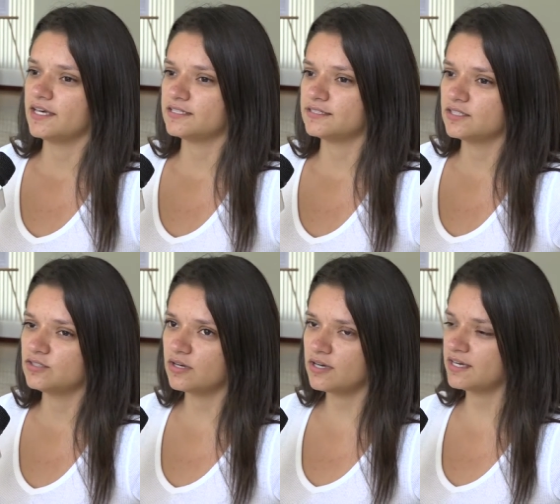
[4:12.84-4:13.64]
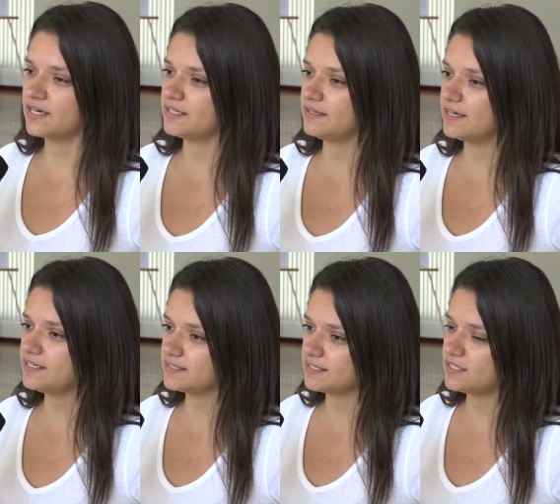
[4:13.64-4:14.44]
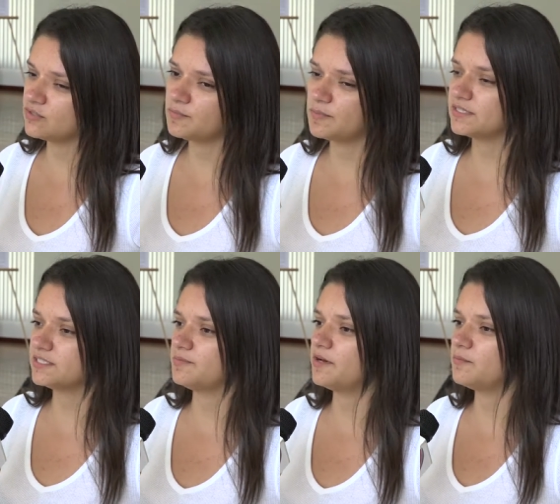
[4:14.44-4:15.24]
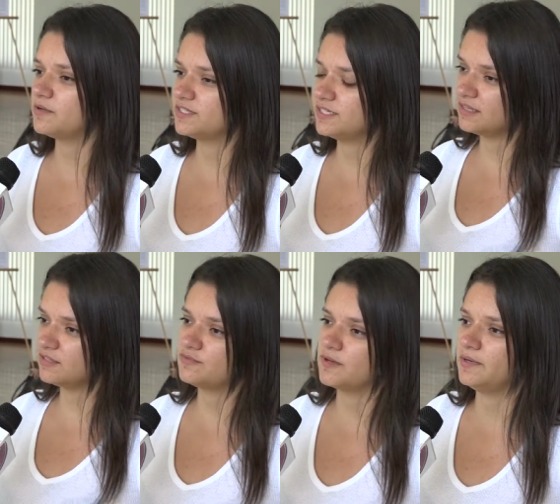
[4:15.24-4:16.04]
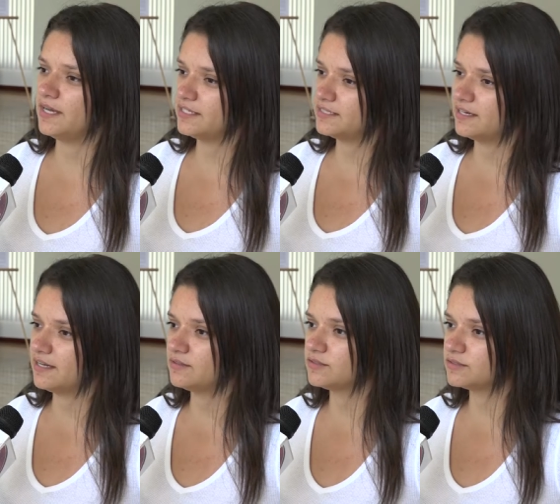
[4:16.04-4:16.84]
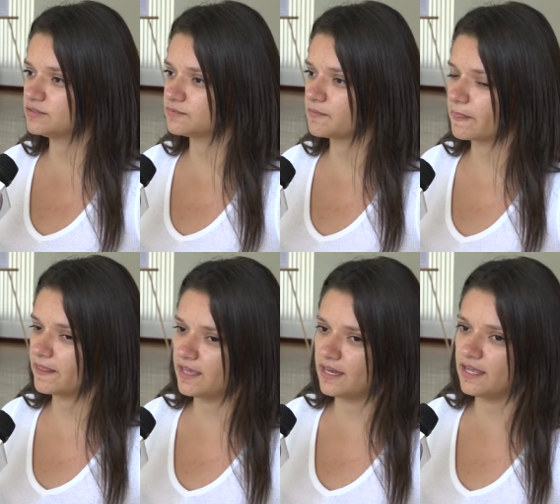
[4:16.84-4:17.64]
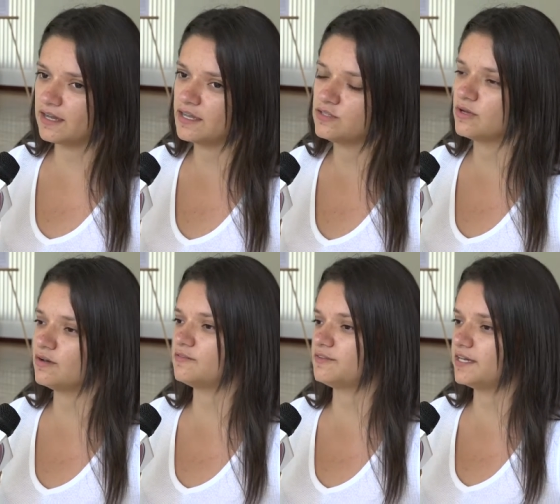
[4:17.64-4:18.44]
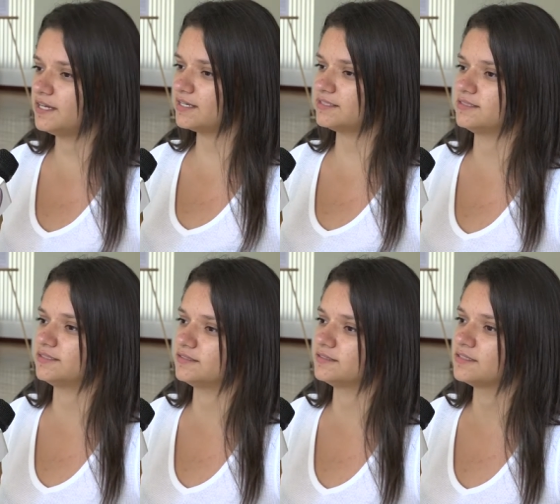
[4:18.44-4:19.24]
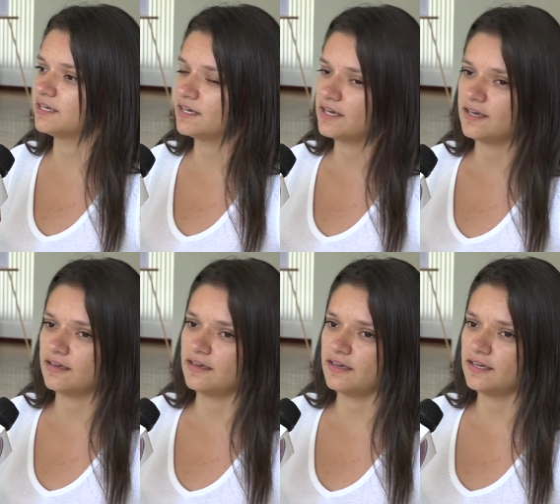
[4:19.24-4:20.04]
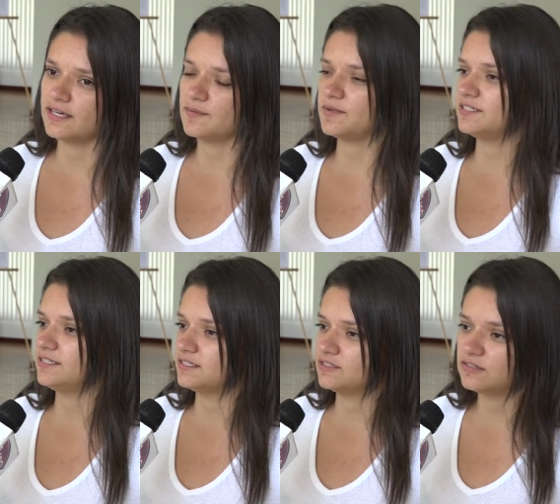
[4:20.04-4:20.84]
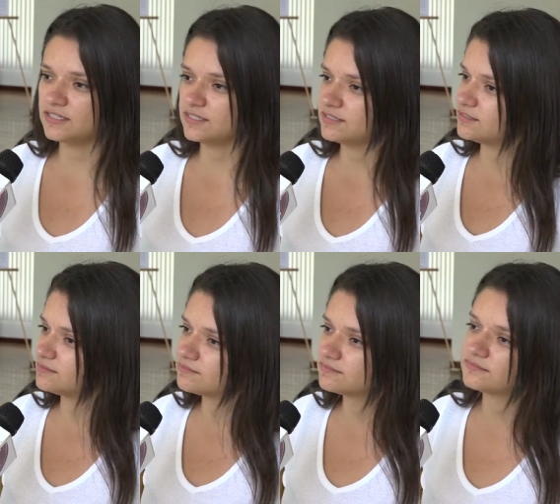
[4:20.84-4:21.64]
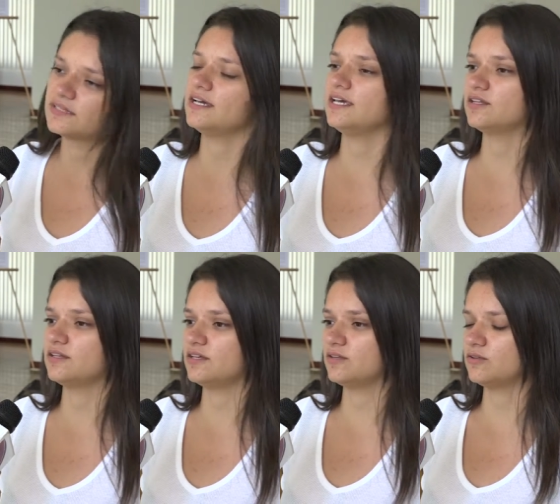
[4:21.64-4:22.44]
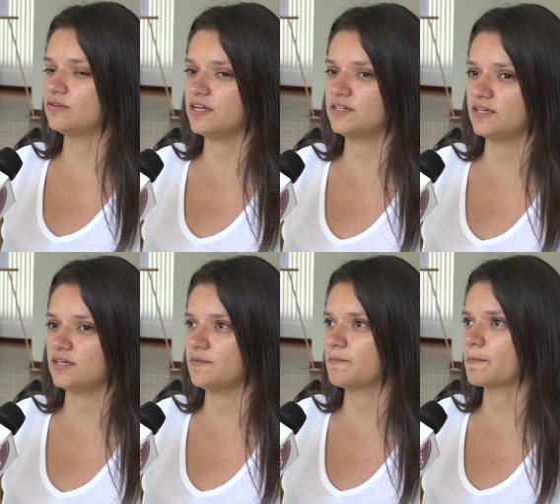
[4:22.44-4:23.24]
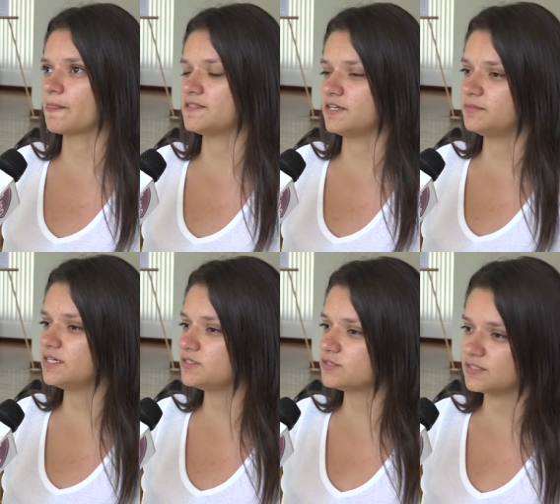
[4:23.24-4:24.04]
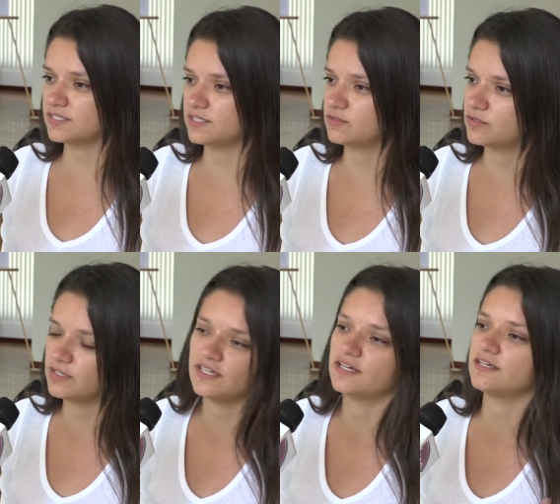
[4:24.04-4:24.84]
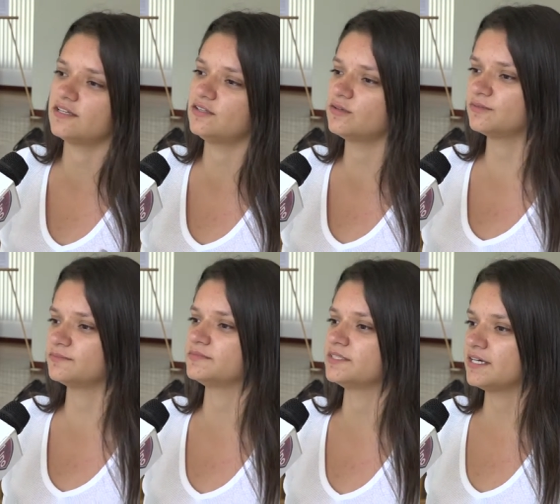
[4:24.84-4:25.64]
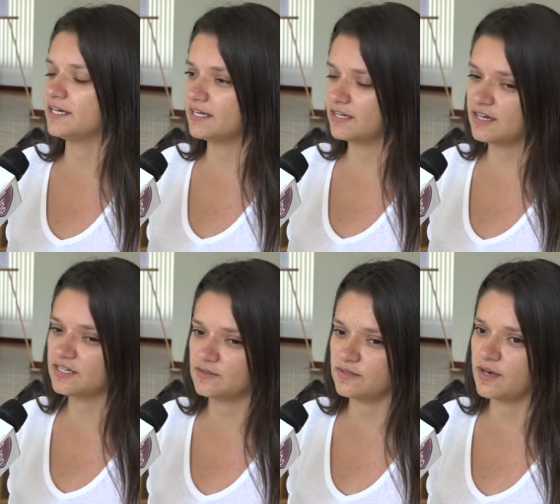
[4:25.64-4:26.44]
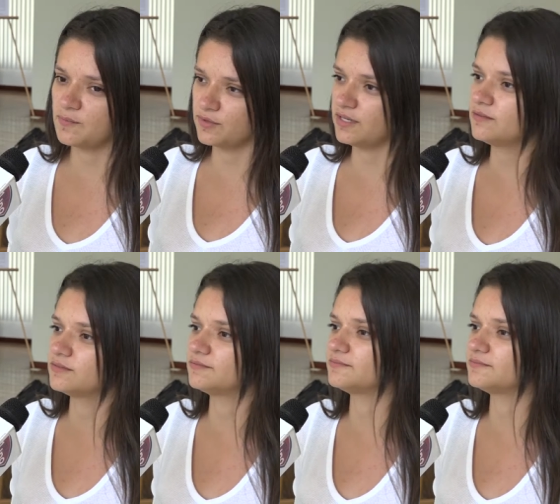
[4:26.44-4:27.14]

Pues, yo en actividades así no he participado, pero sí he tenido familiares cercanos que le han ayudado en ferias, en capacitaciones, en eh, servicios de psicología, de todo, que le han apoyado.